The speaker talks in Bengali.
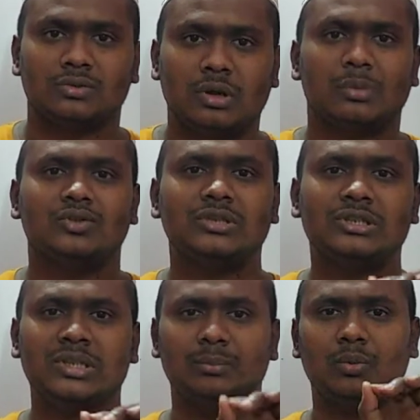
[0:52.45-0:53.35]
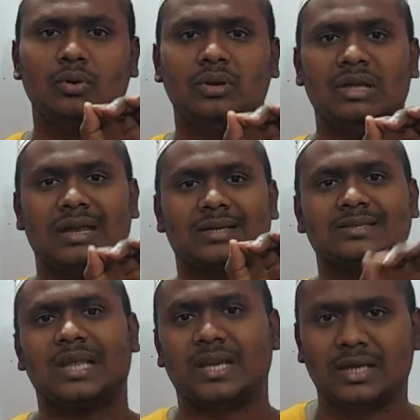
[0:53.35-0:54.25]
তো আমরা যদি সিম্পল একটা
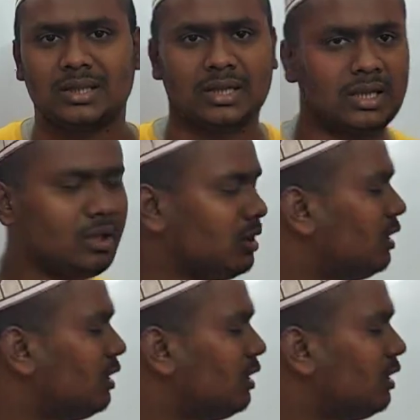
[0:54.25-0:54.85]
সার্কিট দেখি